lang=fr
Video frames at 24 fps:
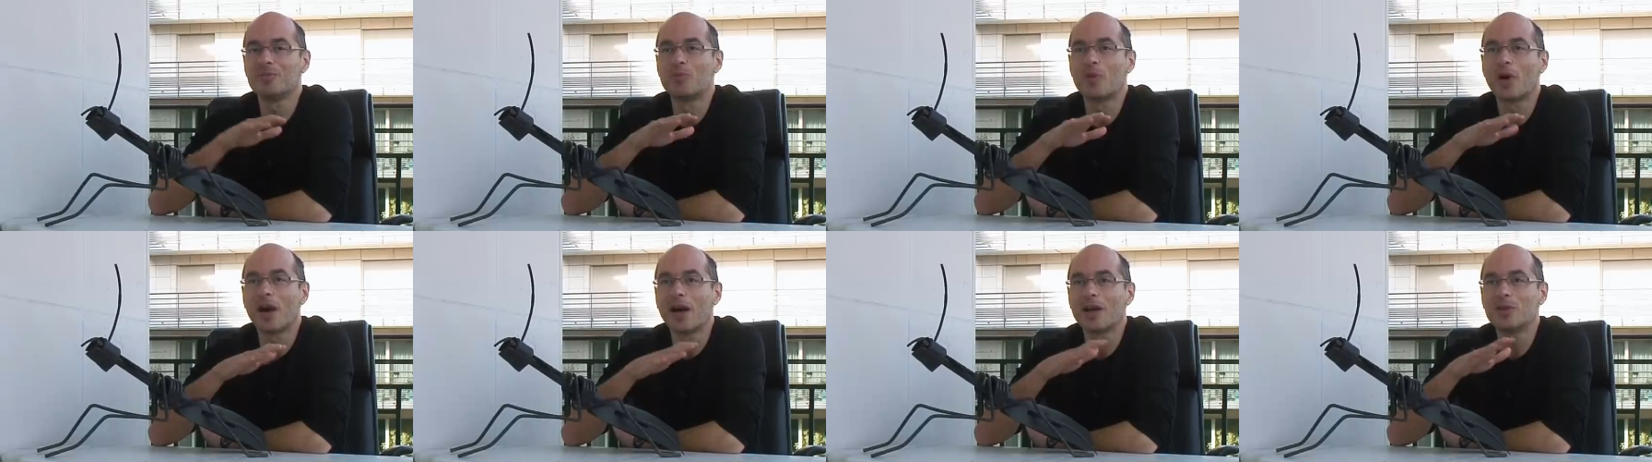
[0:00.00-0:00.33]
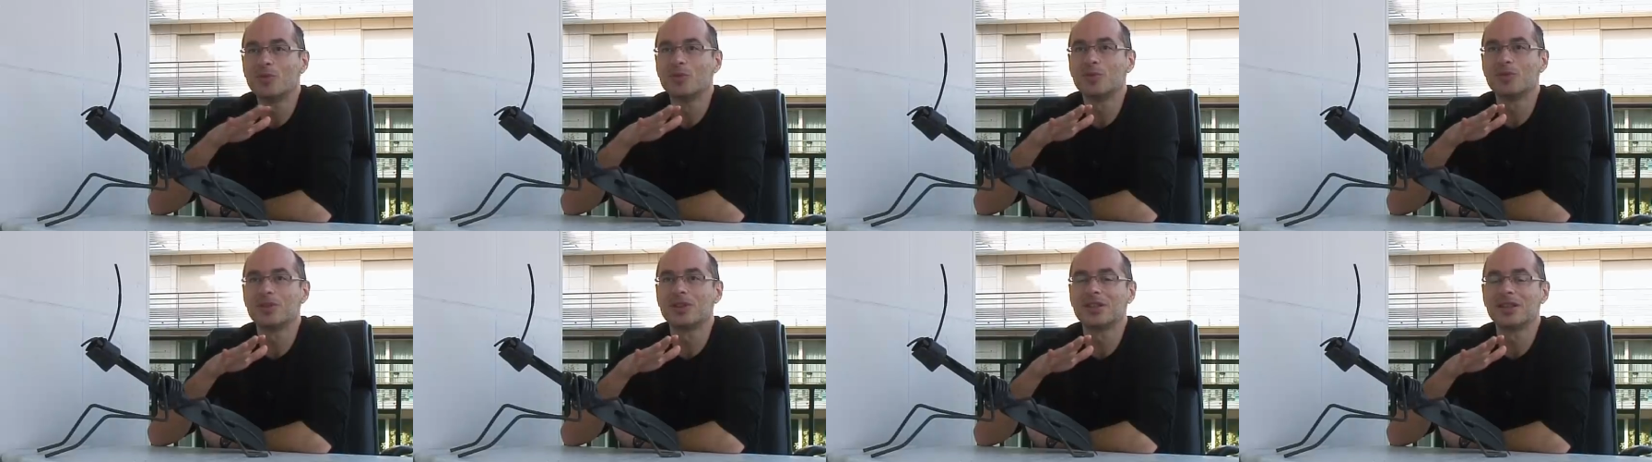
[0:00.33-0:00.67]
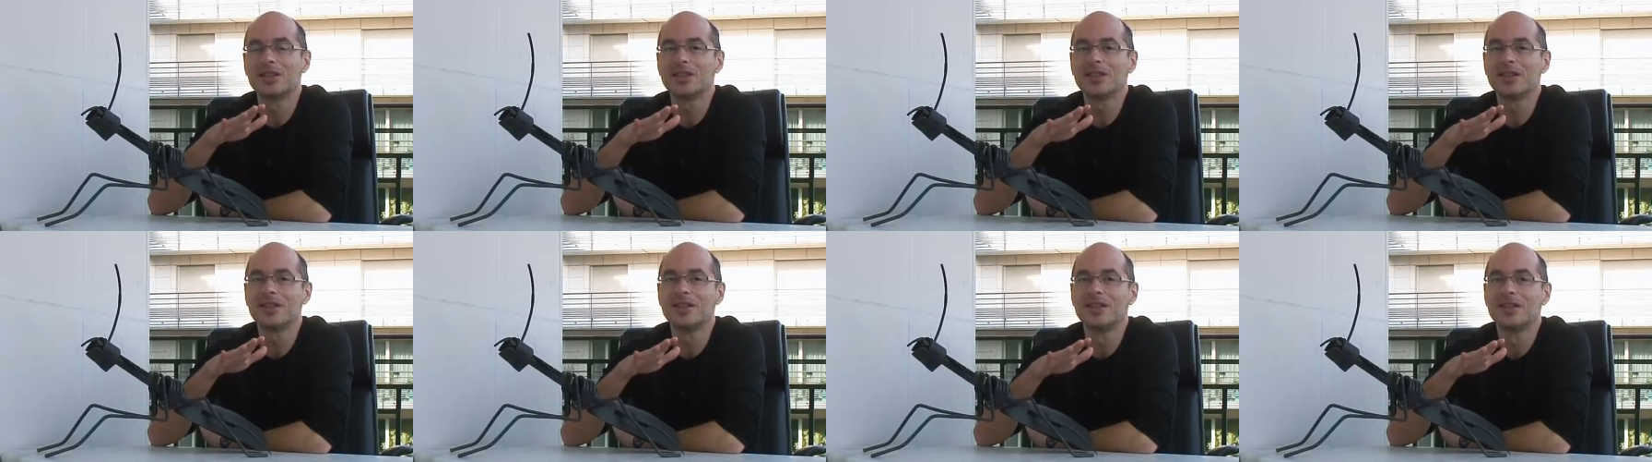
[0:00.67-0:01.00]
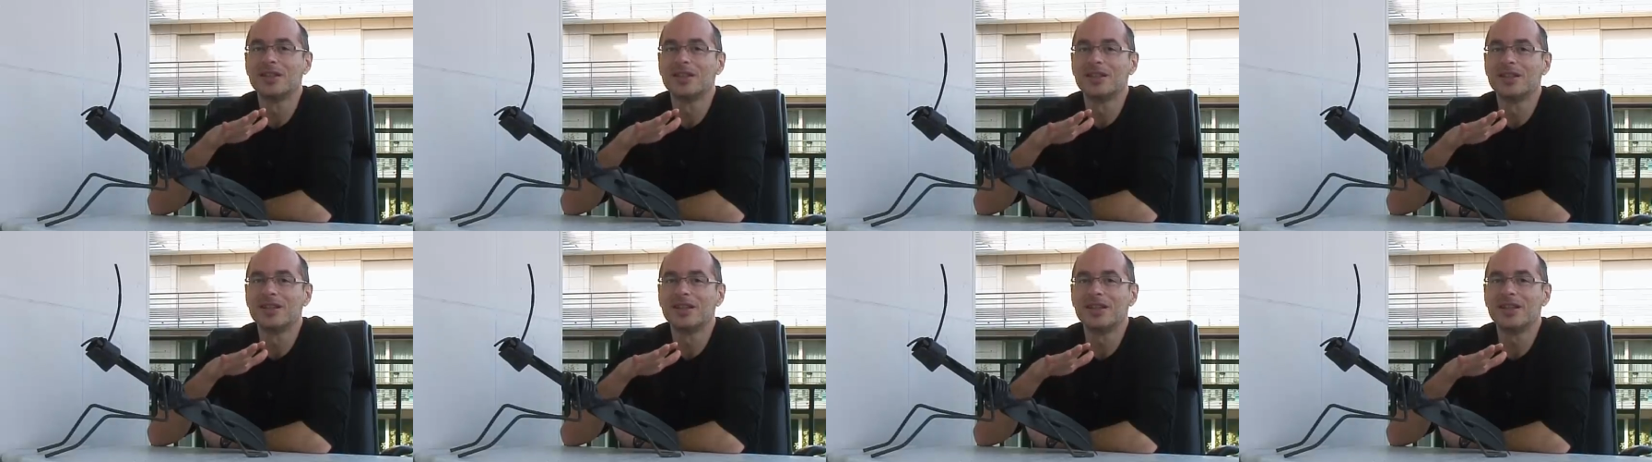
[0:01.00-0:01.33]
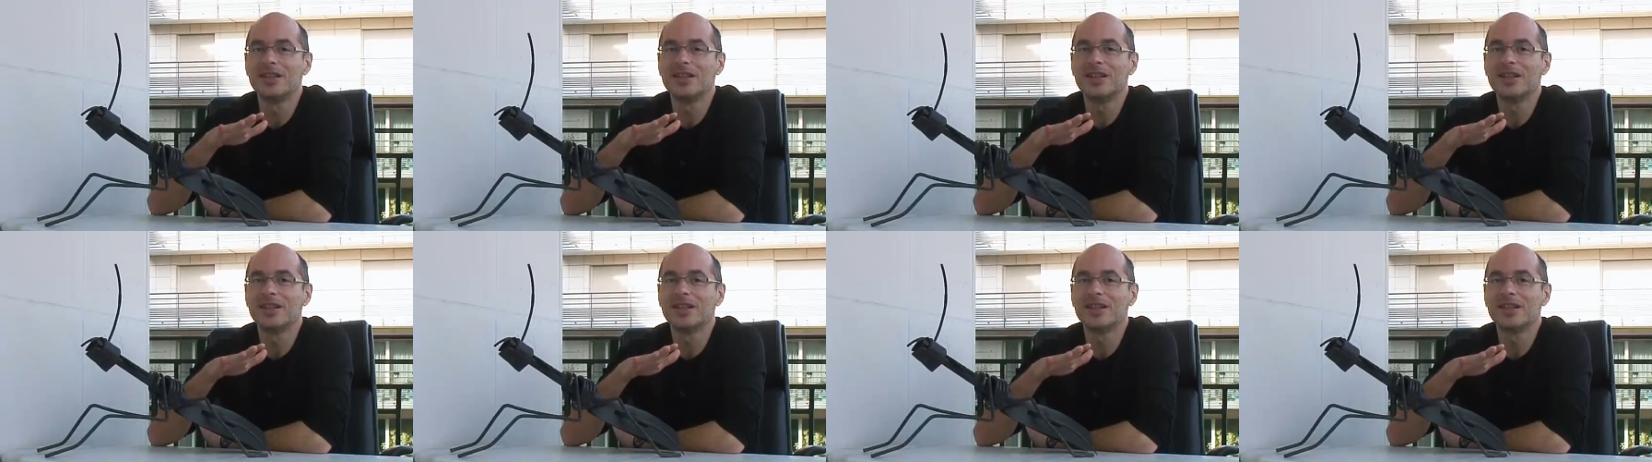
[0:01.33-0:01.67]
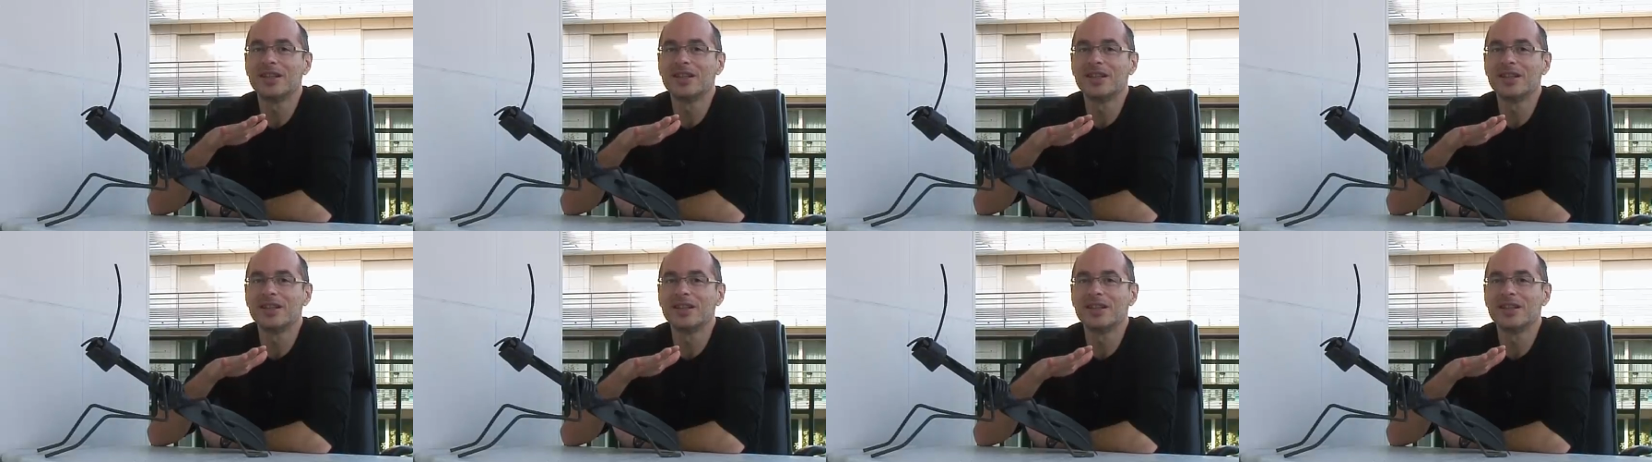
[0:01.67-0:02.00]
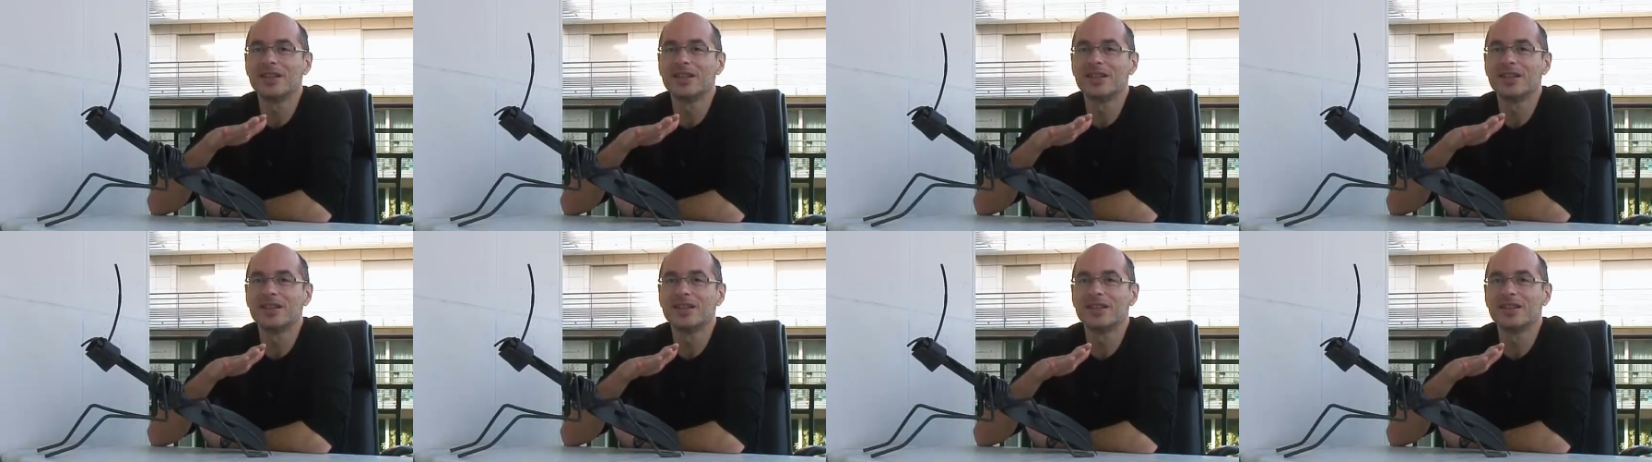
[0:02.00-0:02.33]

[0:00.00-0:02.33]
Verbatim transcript: pour adoucir les,